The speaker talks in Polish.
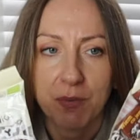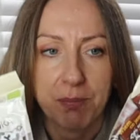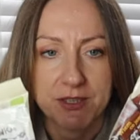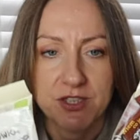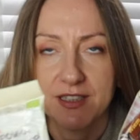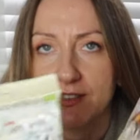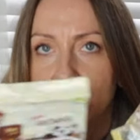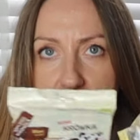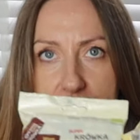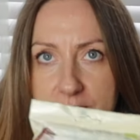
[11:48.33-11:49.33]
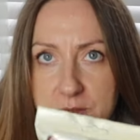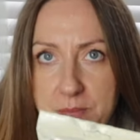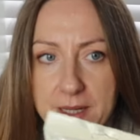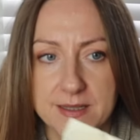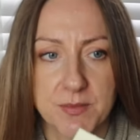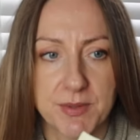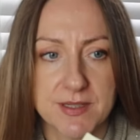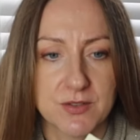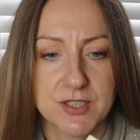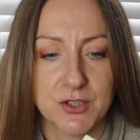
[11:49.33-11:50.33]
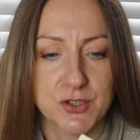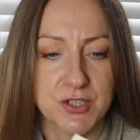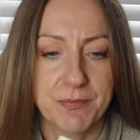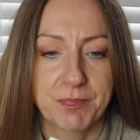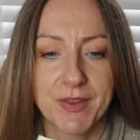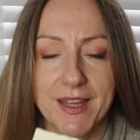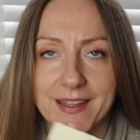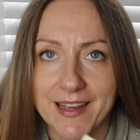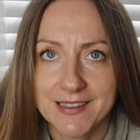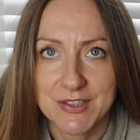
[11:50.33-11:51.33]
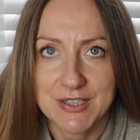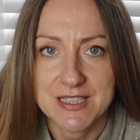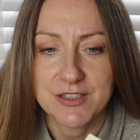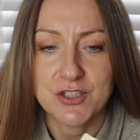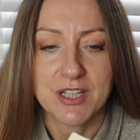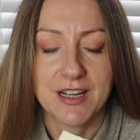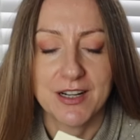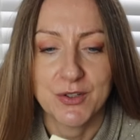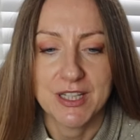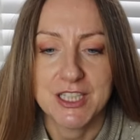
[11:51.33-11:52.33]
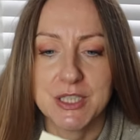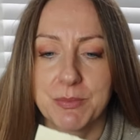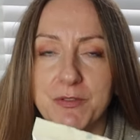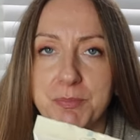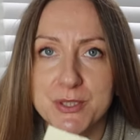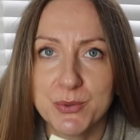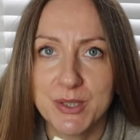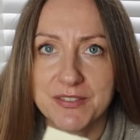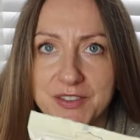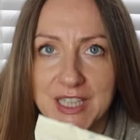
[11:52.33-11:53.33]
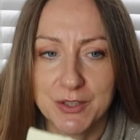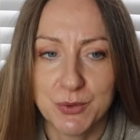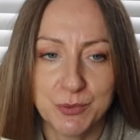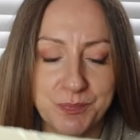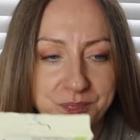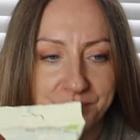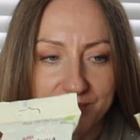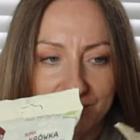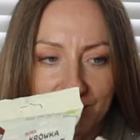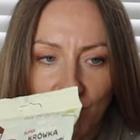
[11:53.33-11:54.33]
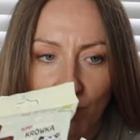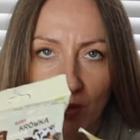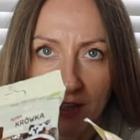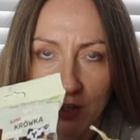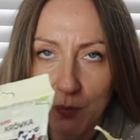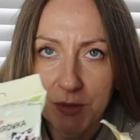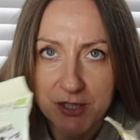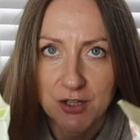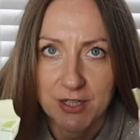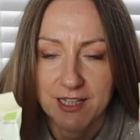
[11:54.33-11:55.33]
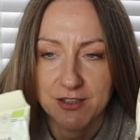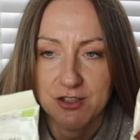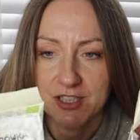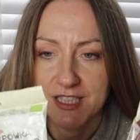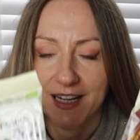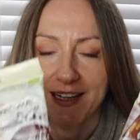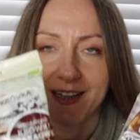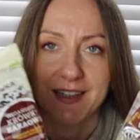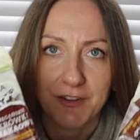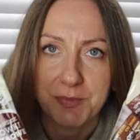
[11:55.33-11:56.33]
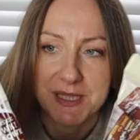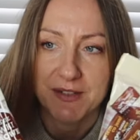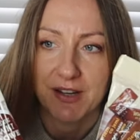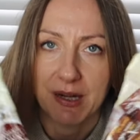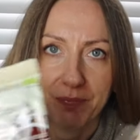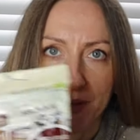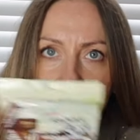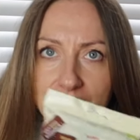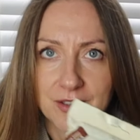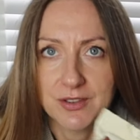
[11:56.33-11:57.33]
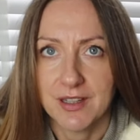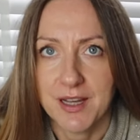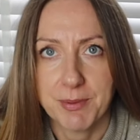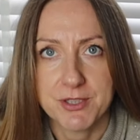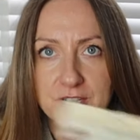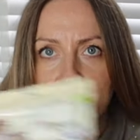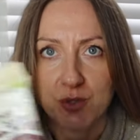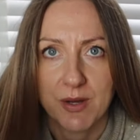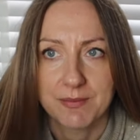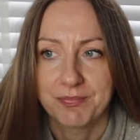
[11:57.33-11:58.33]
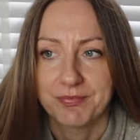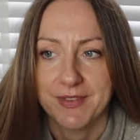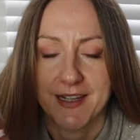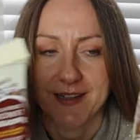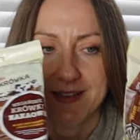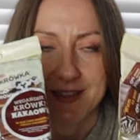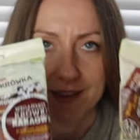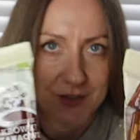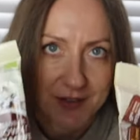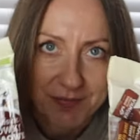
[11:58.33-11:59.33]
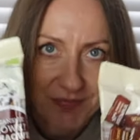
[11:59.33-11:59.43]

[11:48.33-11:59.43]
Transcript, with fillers: tą paczkę, to trzeba być bardzo, bardzo ostrożnym. Ja jak teraz liczę kalorie i sobie wpisuję fidatu, to umie się ograniczyć, ale jak nie wpisywałam, to taka paczka szła na raz, także